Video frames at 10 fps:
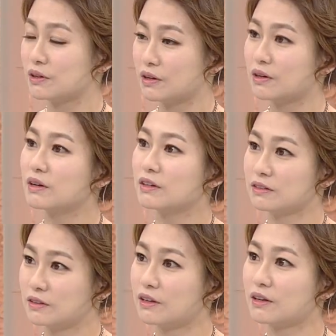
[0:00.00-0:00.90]
네
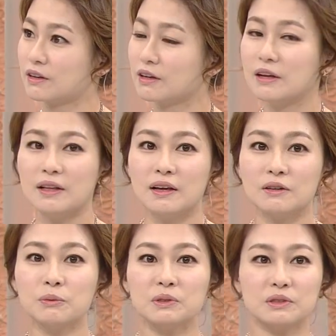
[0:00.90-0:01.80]
그렇습니다. 네
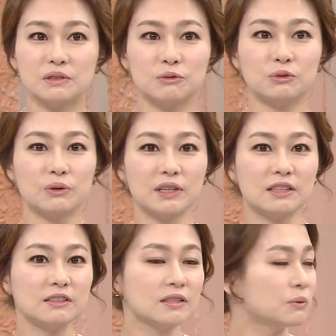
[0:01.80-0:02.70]
그러면 우리
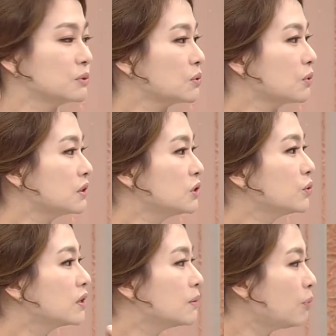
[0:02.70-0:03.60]
사진상으로 저렇게
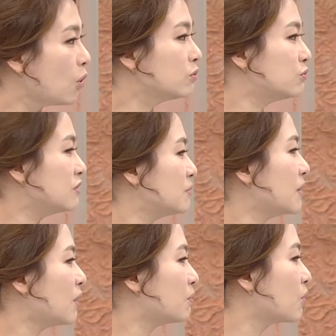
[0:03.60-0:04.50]
시원하게 뻥
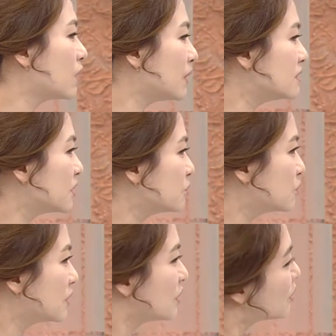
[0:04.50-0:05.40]
뚫리면 뭔가
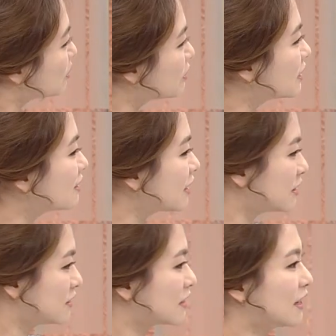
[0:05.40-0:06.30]
환자도 느끼는 게
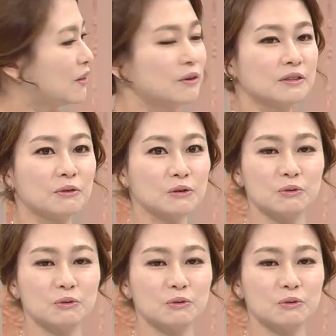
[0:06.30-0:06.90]
있을까요? 그런 게